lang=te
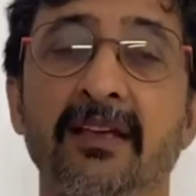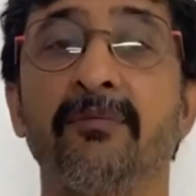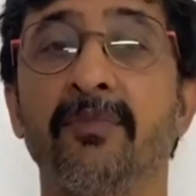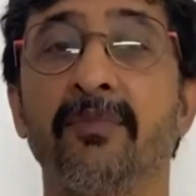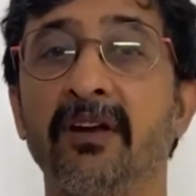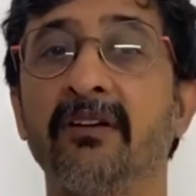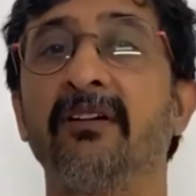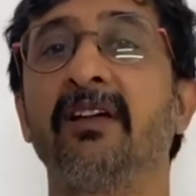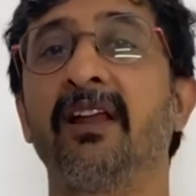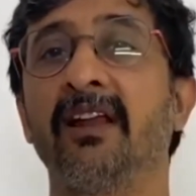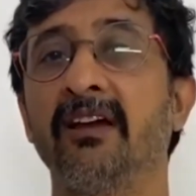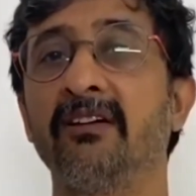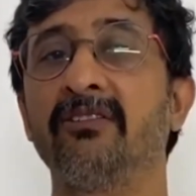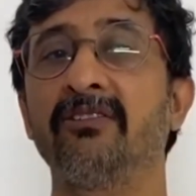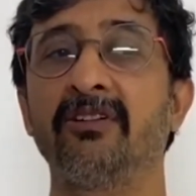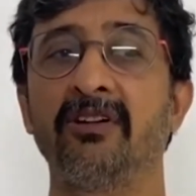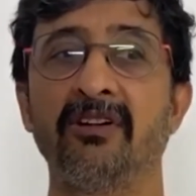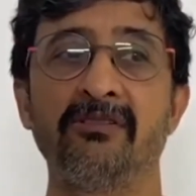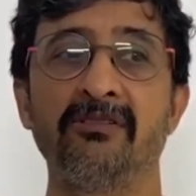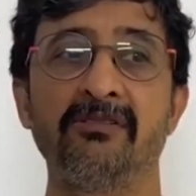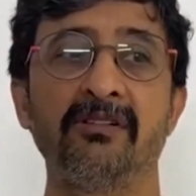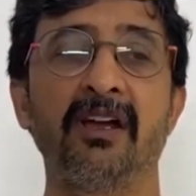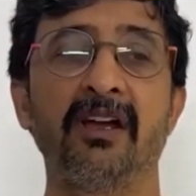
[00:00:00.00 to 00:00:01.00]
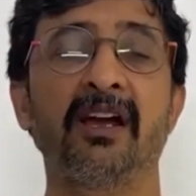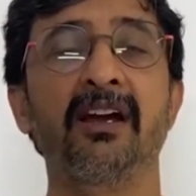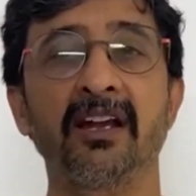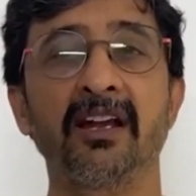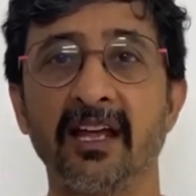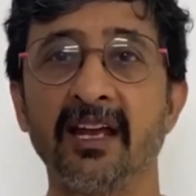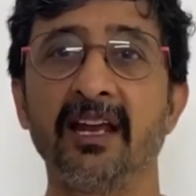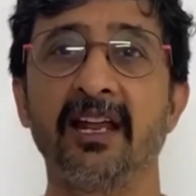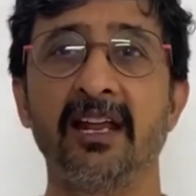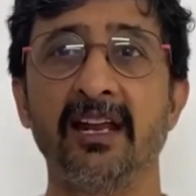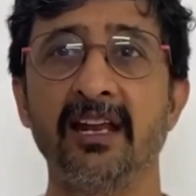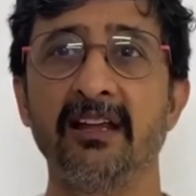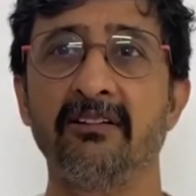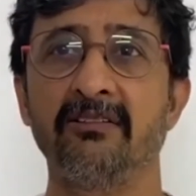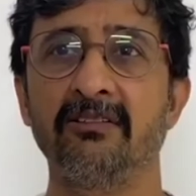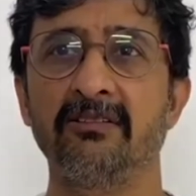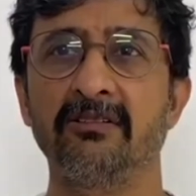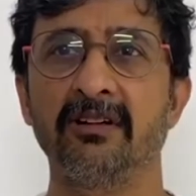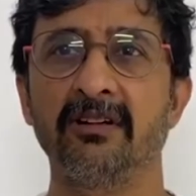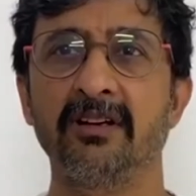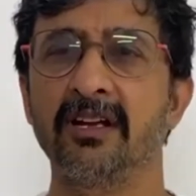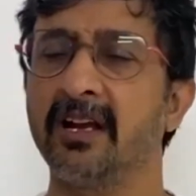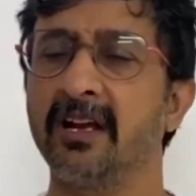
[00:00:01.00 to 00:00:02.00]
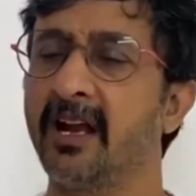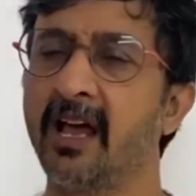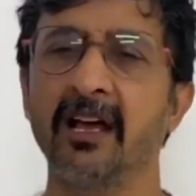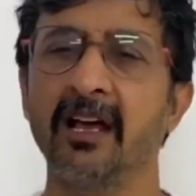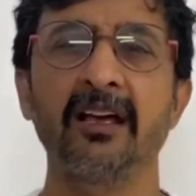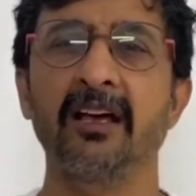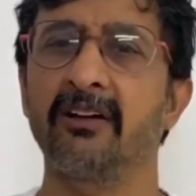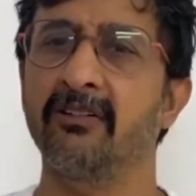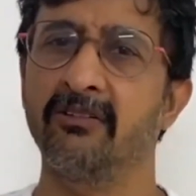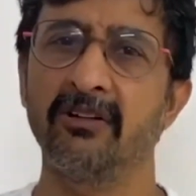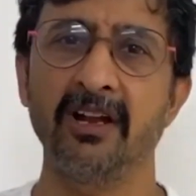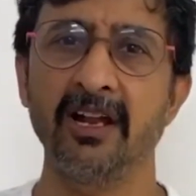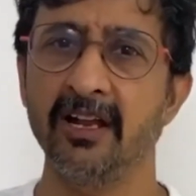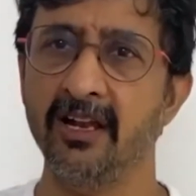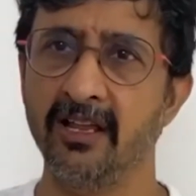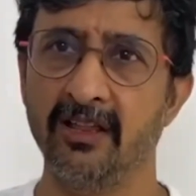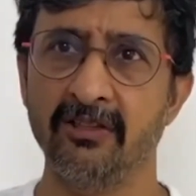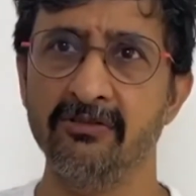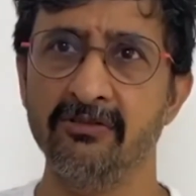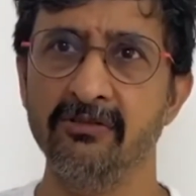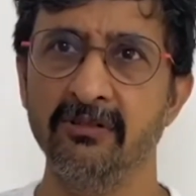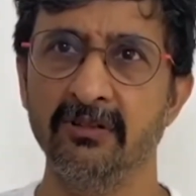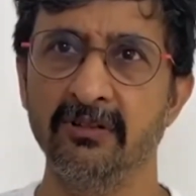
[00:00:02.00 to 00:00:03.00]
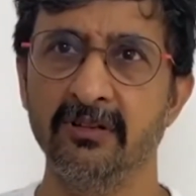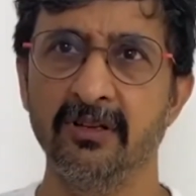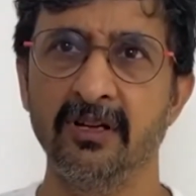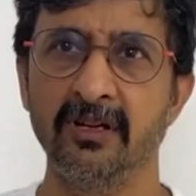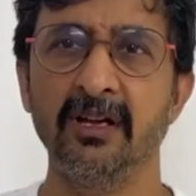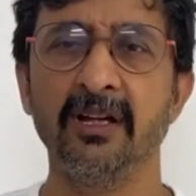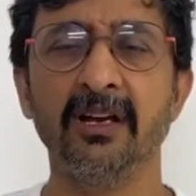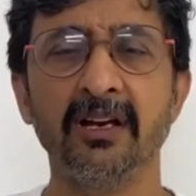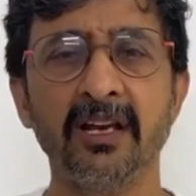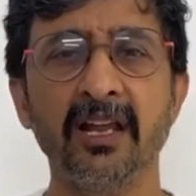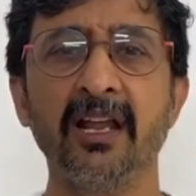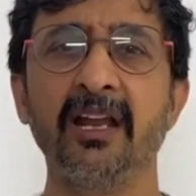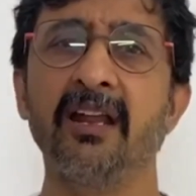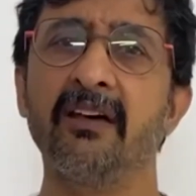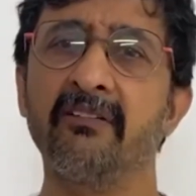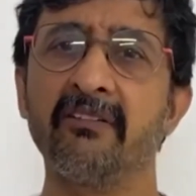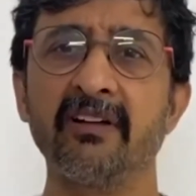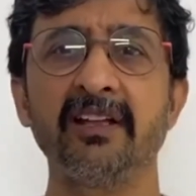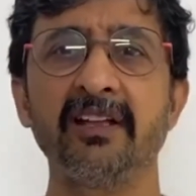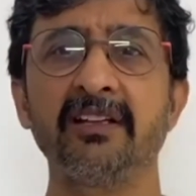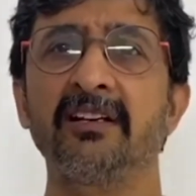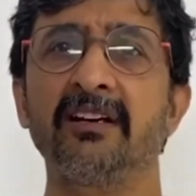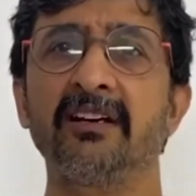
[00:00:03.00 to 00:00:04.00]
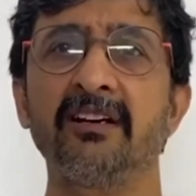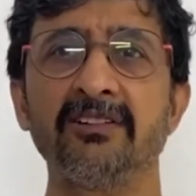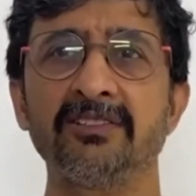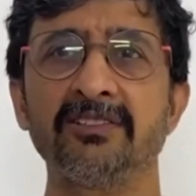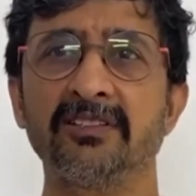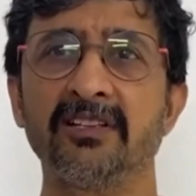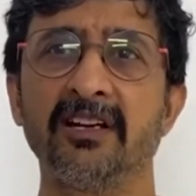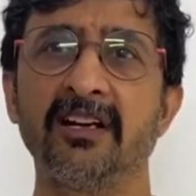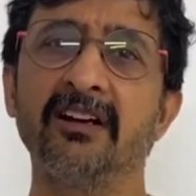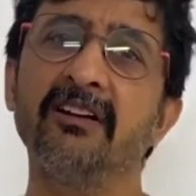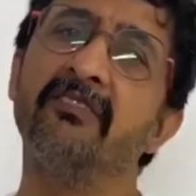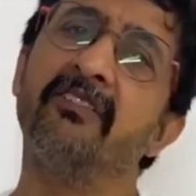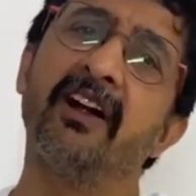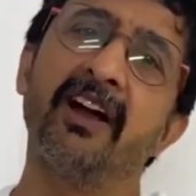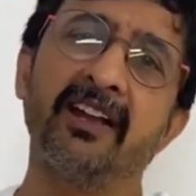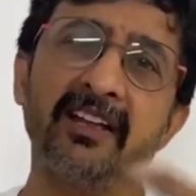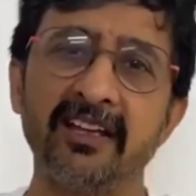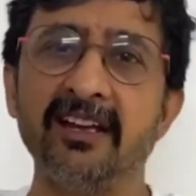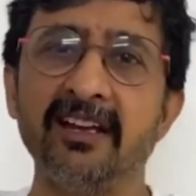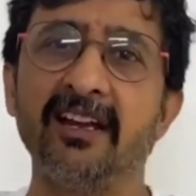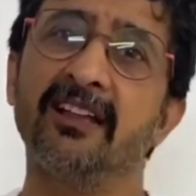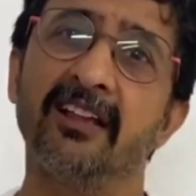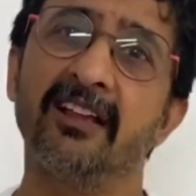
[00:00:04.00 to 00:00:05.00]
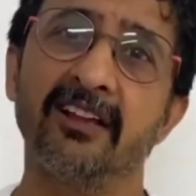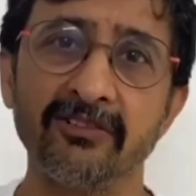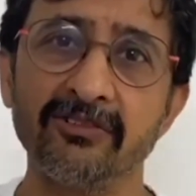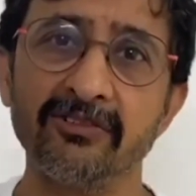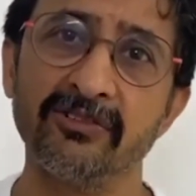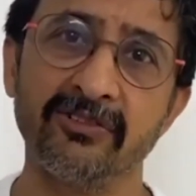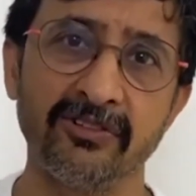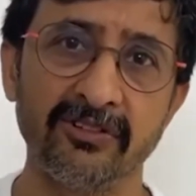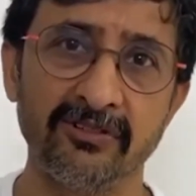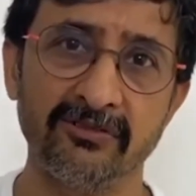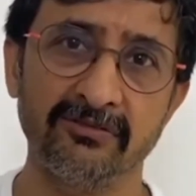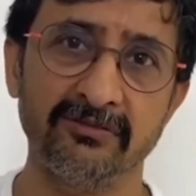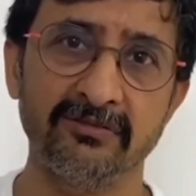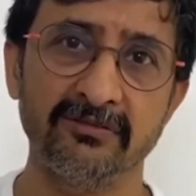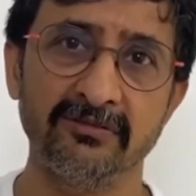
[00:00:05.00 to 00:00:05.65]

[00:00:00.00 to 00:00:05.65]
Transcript: మనం ఎలా ఉన్నాము ఎక్కడికైనా వెళ్ళాము అనుకోండి నాకు కరోనా లేదు నేను ఎవరినైతే కలుస్తున్నానో వాడికి లేదు అనుకుంటున్నాను